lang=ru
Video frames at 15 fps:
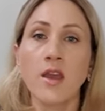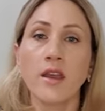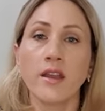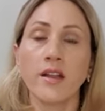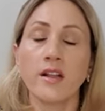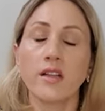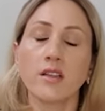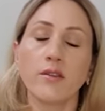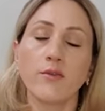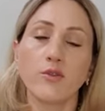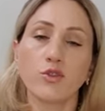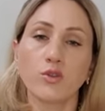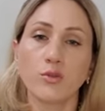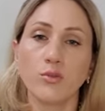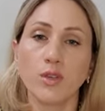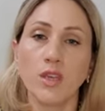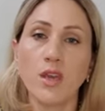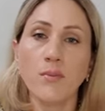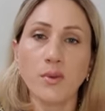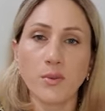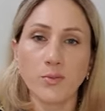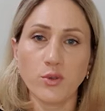И для того, чтобы не
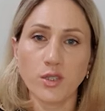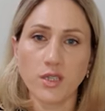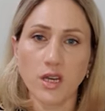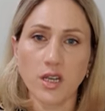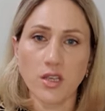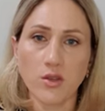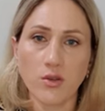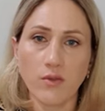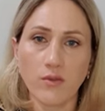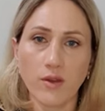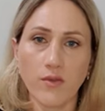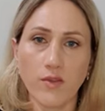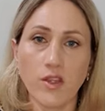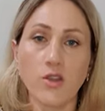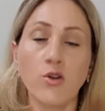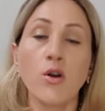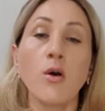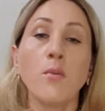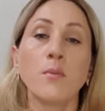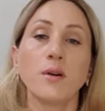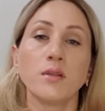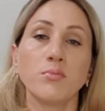пропускать новые видео,
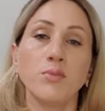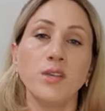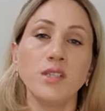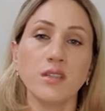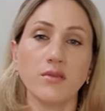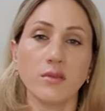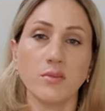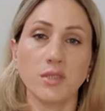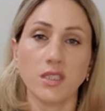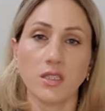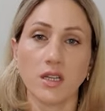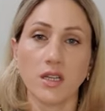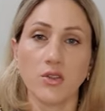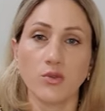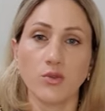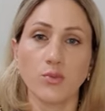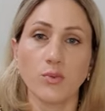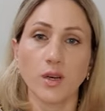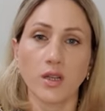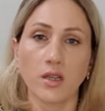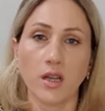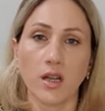подписываемся на YouTube
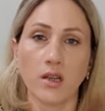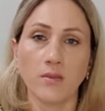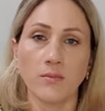канале.